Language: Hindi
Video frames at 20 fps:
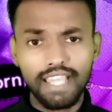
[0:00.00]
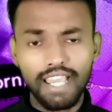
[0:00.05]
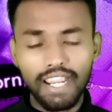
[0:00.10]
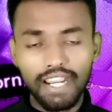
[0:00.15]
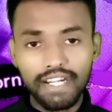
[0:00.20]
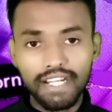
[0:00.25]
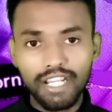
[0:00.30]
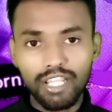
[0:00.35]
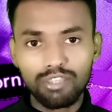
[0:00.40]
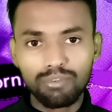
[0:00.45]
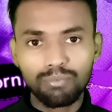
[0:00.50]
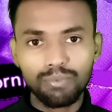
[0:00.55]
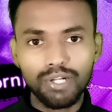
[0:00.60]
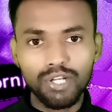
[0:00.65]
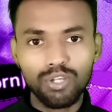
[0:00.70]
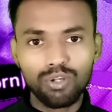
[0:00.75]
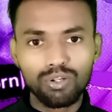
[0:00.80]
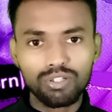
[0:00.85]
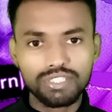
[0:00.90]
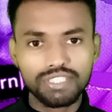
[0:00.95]
एट द
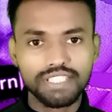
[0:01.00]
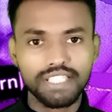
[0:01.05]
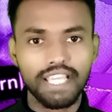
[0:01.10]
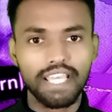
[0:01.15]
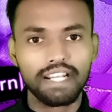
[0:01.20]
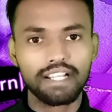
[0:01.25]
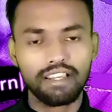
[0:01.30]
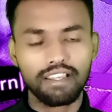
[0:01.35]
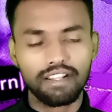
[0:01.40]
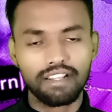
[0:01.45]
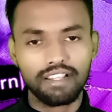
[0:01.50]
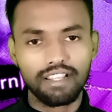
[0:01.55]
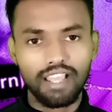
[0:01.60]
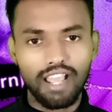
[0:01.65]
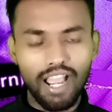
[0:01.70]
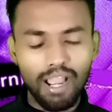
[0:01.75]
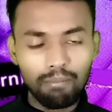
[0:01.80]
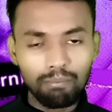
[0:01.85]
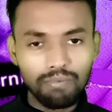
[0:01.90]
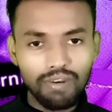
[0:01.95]
एंड इस वीडियो को शेयर
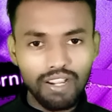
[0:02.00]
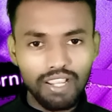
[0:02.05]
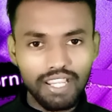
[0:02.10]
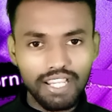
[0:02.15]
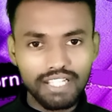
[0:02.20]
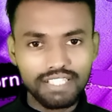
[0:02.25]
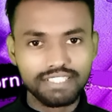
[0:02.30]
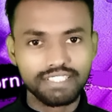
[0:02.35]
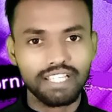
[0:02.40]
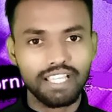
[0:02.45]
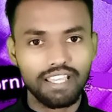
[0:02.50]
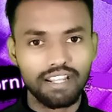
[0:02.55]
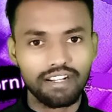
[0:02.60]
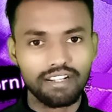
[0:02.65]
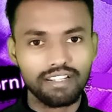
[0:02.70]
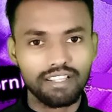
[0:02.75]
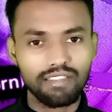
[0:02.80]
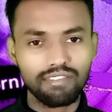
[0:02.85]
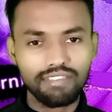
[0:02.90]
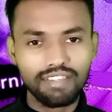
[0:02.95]
करें आपका एक
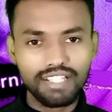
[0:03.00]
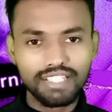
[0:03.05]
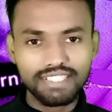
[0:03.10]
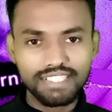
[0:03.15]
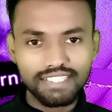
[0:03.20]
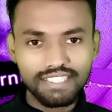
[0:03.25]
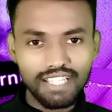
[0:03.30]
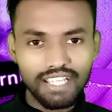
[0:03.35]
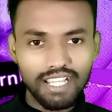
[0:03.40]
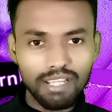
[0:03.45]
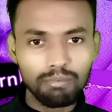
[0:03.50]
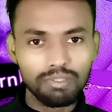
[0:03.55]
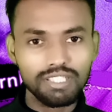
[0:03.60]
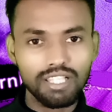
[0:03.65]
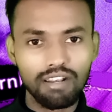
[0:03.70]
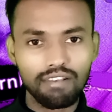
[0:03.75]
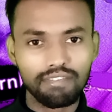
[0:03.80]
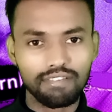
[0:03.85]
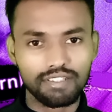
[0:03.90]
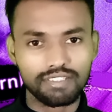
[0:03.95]
शेयर किसी की
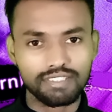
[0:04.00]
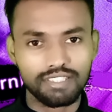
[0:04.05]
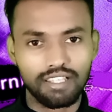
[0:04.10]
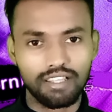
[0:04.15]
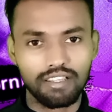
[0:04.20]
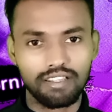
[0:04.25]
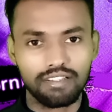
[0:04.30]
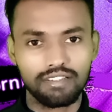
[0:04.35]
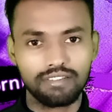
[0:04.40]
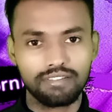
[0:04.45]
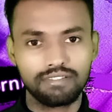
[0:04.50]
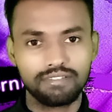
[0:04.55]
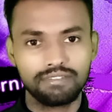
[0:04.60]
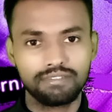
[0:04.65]
ज़िंदगी बदल सकता